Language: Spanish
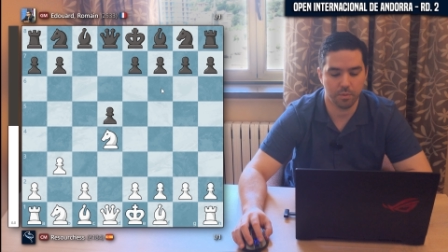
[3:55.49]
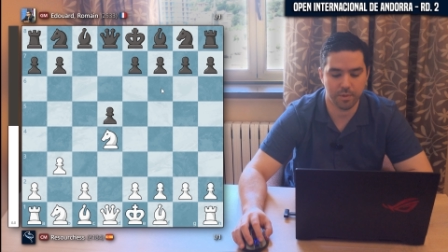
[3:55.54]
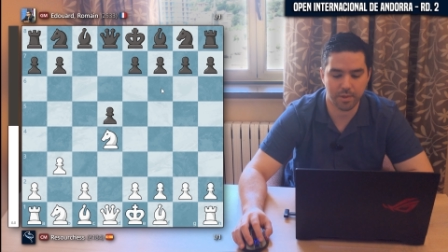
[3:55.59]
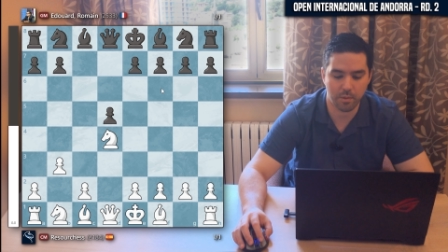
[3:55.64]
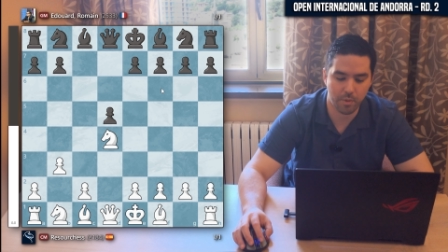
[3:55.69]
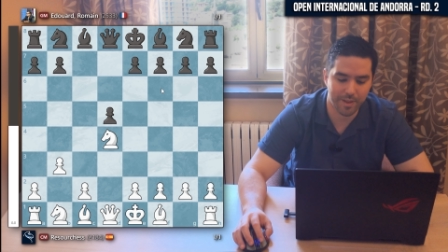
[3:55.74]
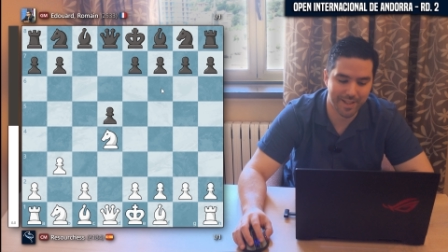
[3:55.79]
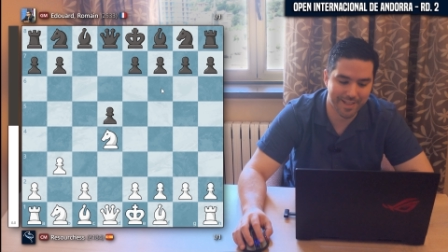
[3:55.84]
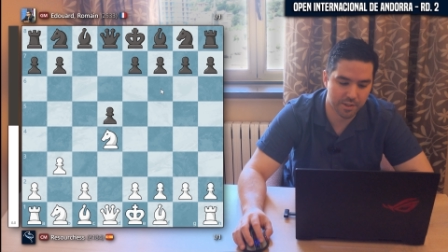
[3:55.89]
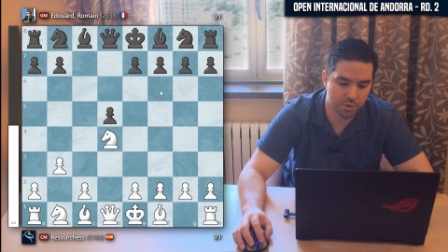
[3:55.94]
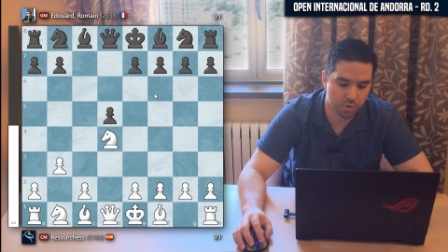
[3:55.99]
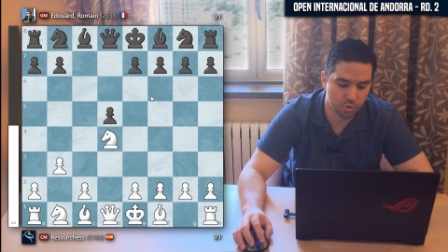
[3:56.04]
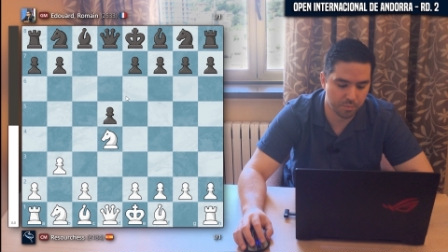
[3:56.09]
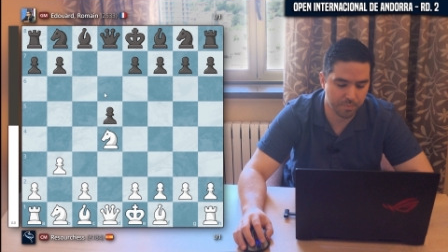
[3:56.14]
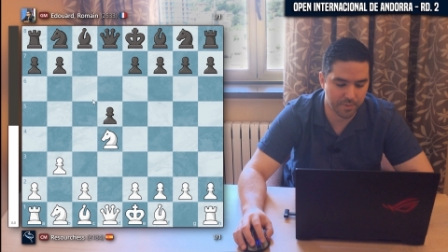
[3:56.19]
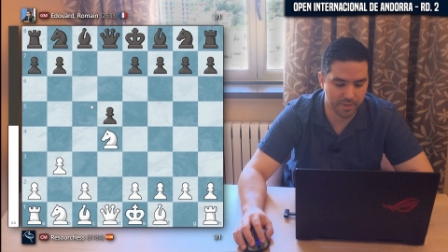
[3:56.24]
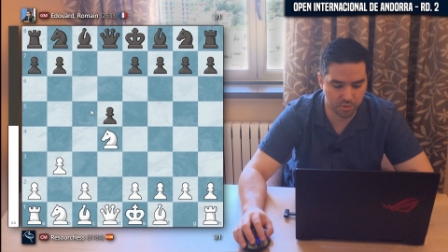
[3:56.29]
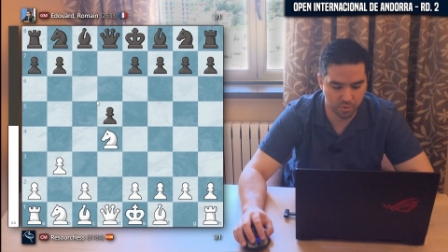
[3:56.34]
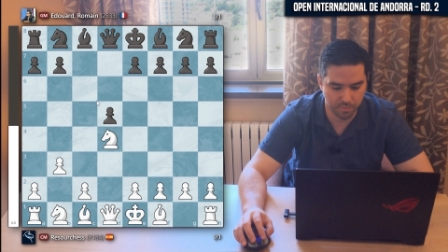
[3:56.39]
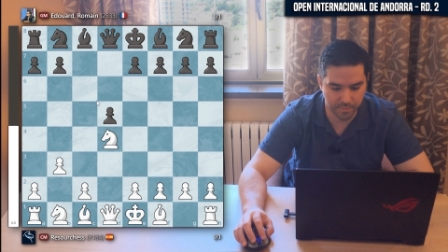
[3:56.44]
una jugada
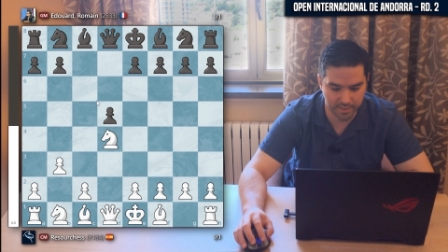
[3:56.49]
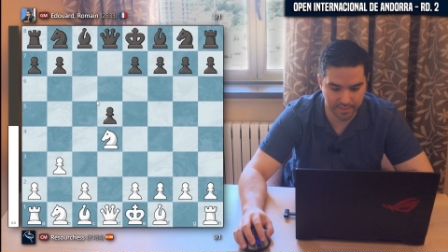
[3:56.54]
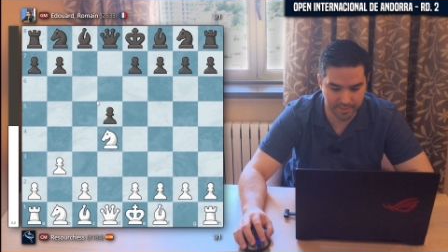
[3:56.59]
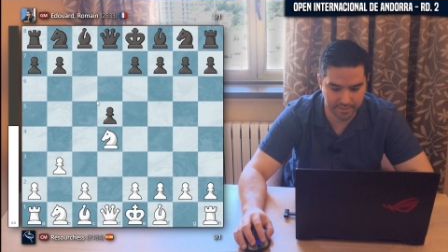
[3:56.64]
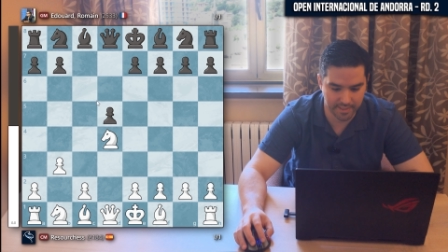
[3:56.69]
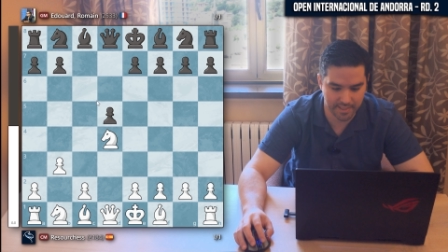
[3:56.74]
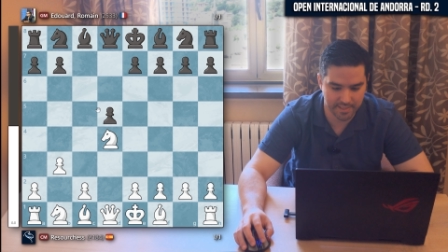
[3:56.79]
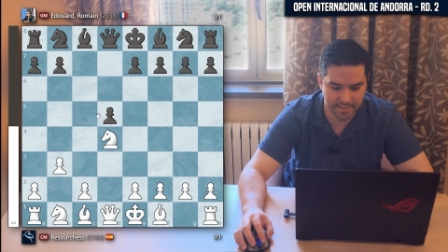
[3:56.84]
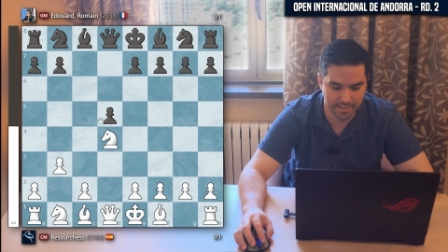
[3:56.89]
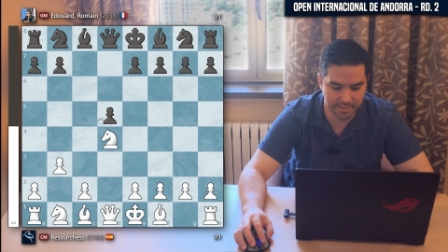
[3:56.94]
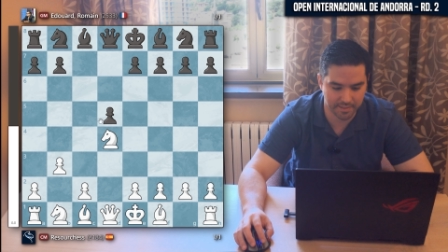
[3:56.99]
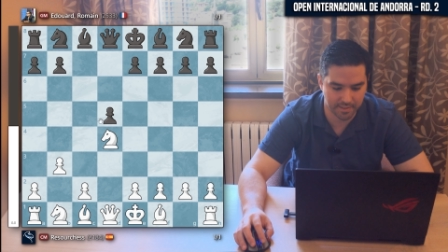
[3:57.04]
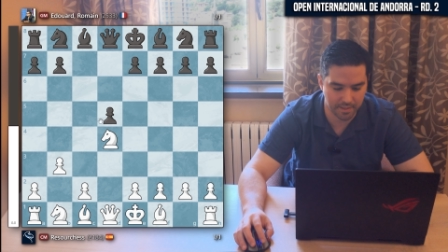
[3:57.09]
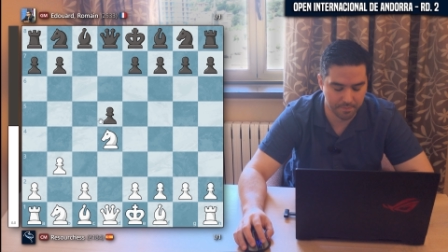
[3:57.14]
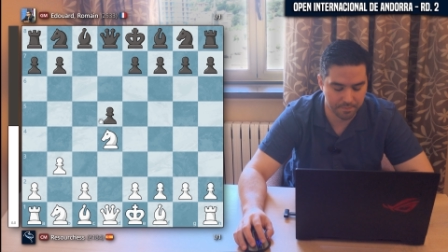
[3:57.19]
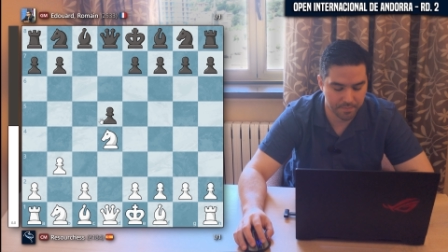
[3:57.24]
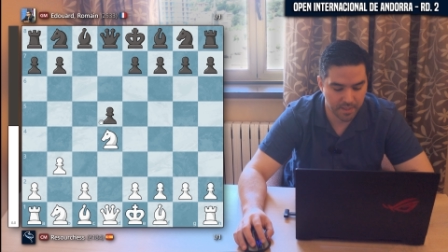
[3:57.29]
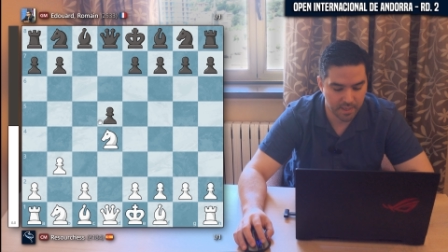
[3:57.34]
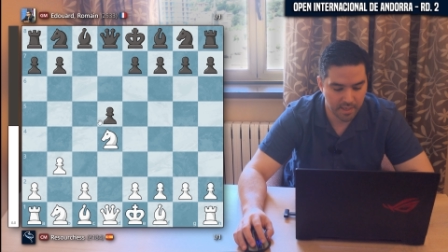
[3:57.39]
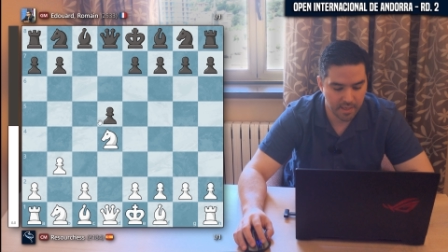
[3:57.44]
súper, súper
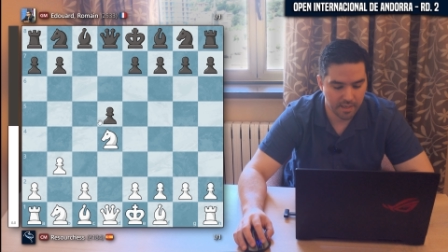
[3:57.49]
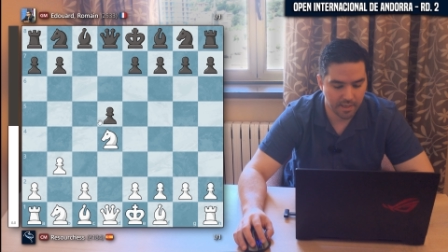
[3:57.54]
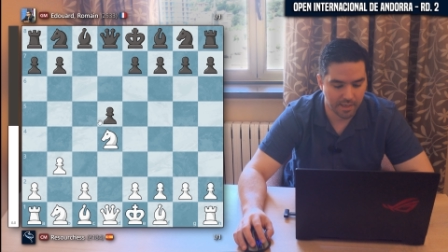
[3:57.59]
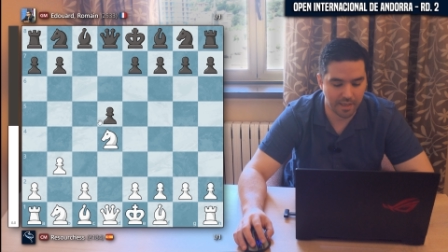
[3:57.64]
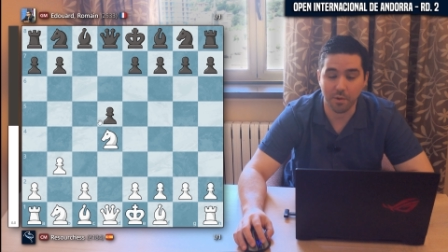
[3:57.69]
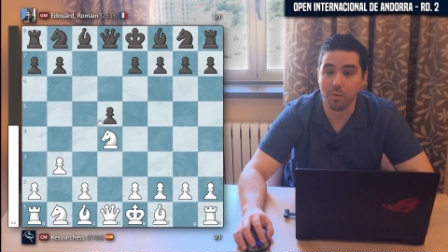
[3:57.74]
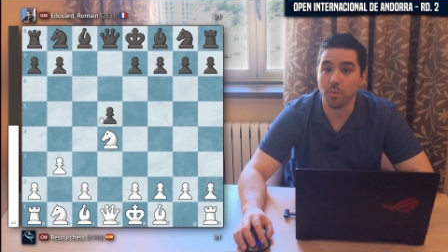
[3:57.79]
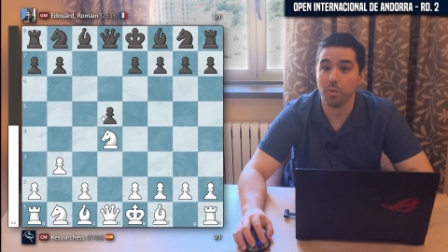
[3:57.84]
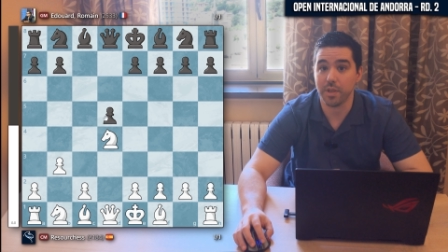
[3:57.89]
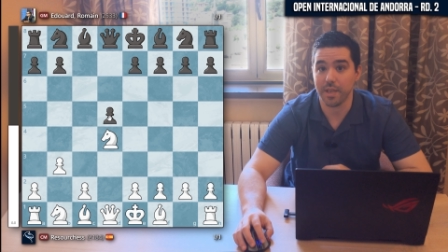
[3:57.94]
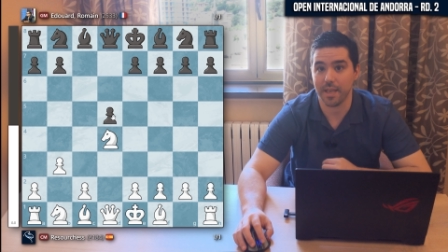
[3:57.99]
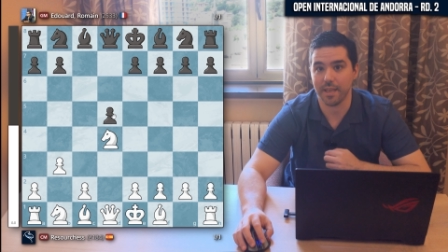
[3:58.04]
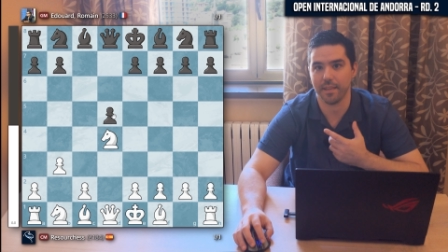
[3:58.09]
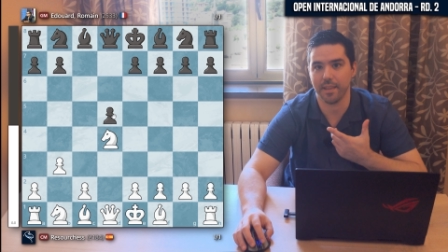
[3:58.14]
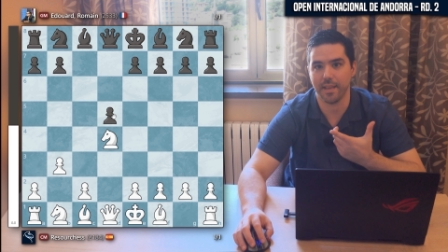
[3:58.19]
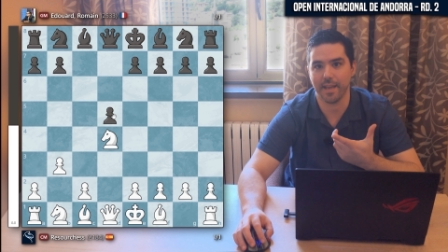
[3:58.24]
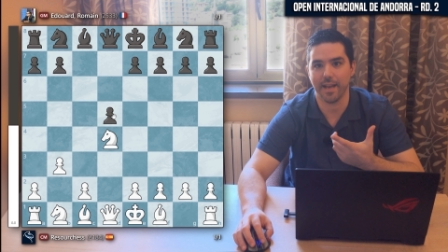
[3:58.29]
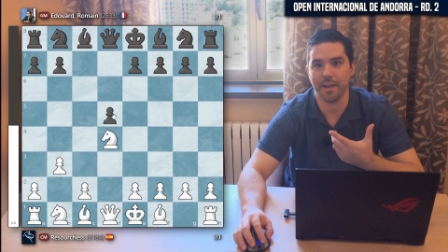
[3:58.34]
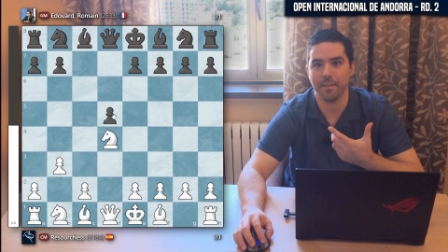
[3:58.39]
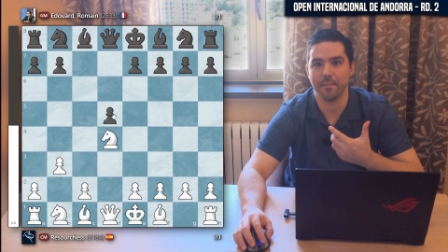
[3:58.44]
interesante y cuya
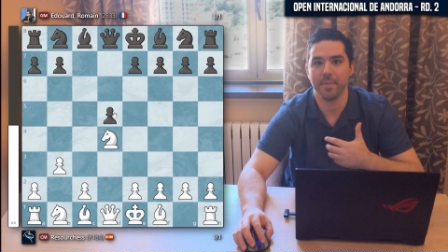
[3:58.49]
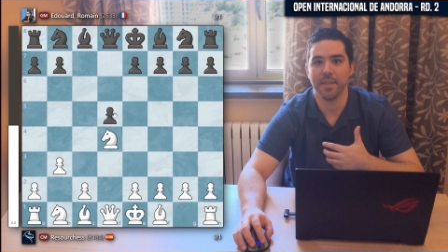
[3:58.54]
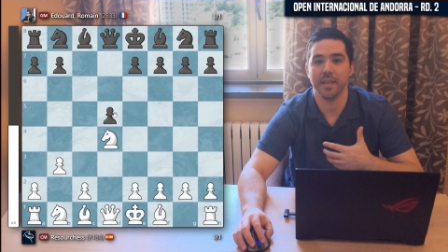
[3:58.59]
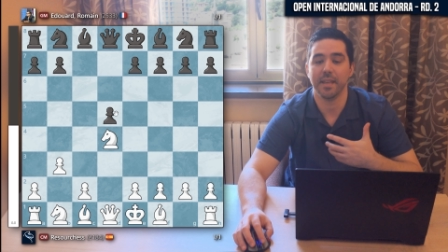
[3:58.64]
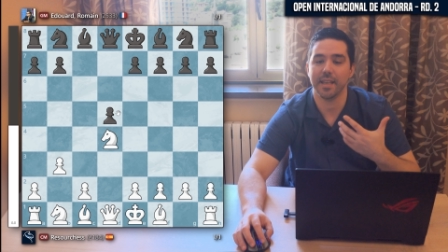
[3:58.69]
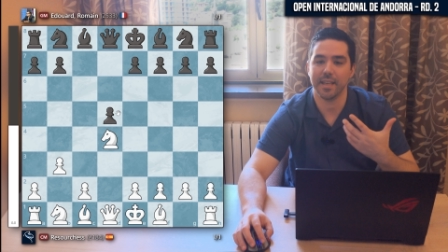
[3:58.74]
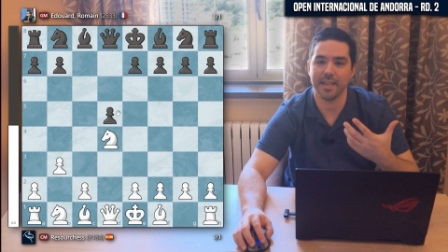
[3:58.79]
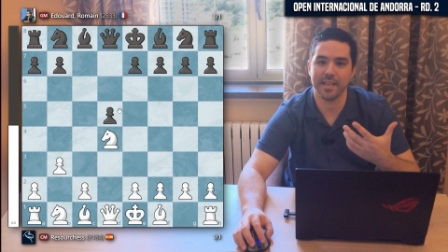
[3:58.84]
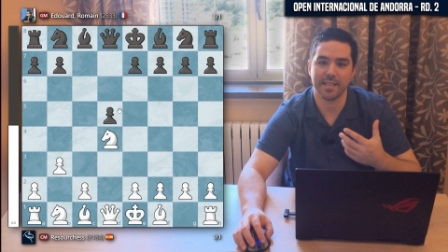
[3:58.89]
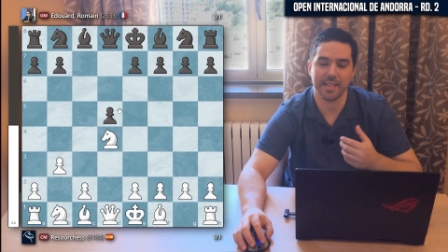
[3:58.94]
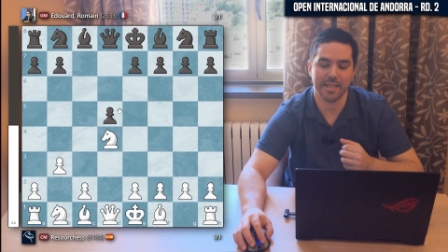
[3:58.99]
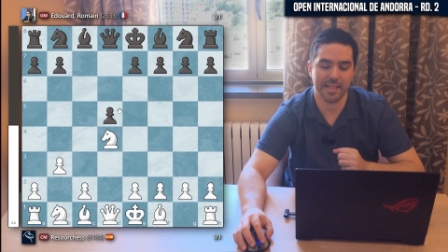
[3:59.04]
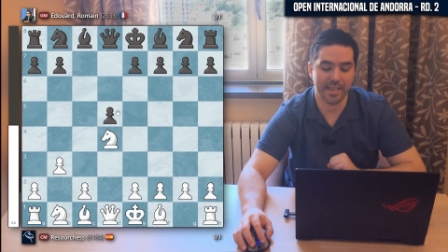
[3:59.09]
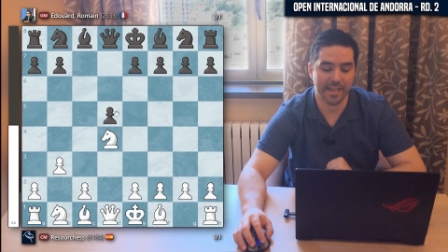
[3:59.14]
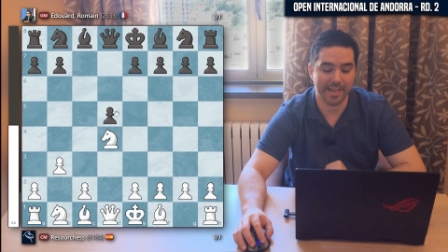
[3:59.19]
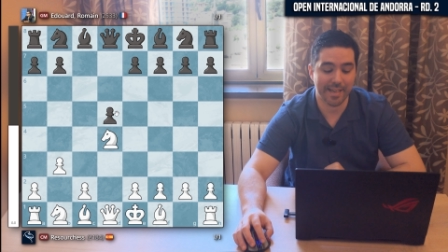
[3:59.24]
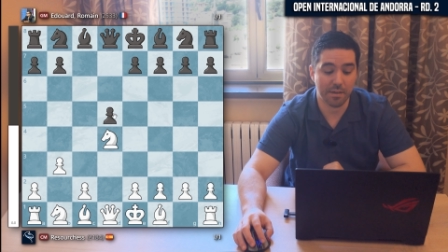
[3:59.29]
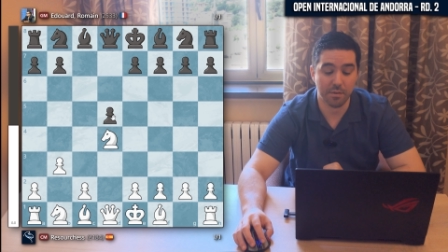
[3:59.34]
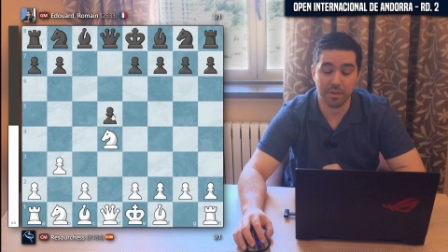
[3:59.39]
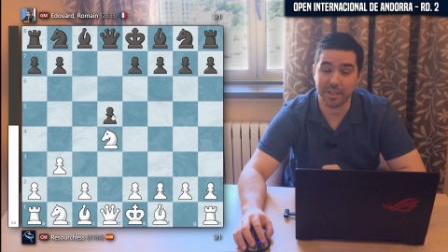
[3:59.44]
idea es
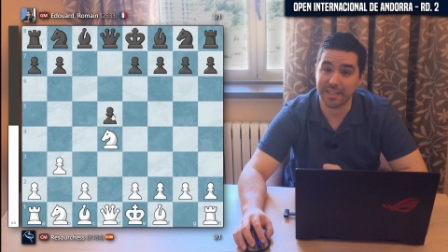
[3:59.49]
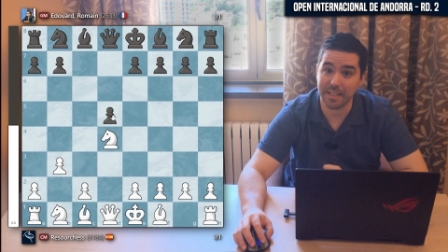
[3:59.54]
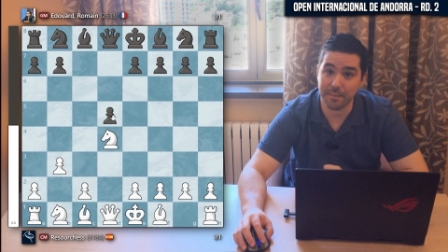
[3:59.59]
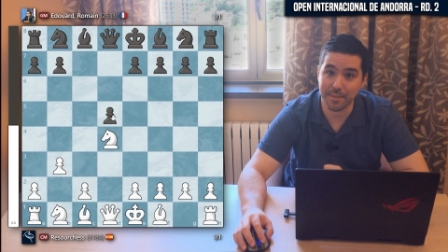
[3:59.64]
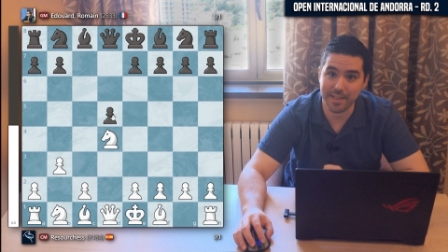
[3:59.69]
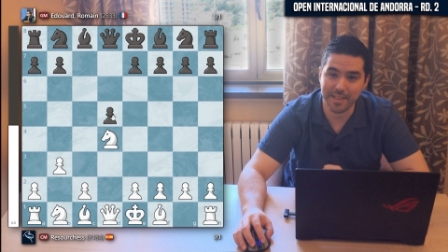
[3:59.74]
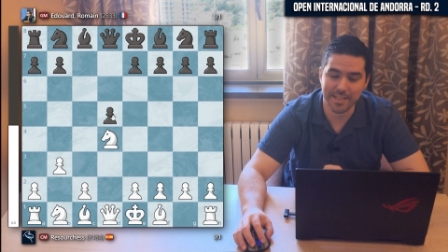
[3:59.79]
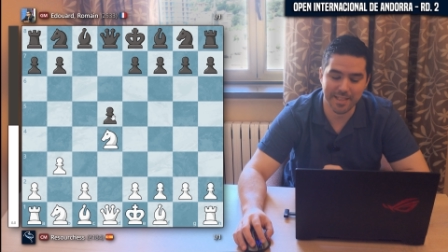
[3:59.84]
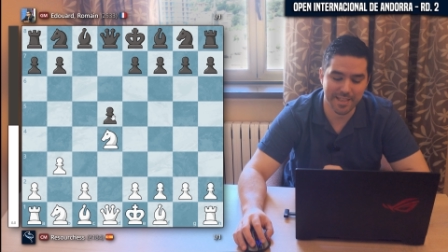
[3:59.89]
llegar a lo que te había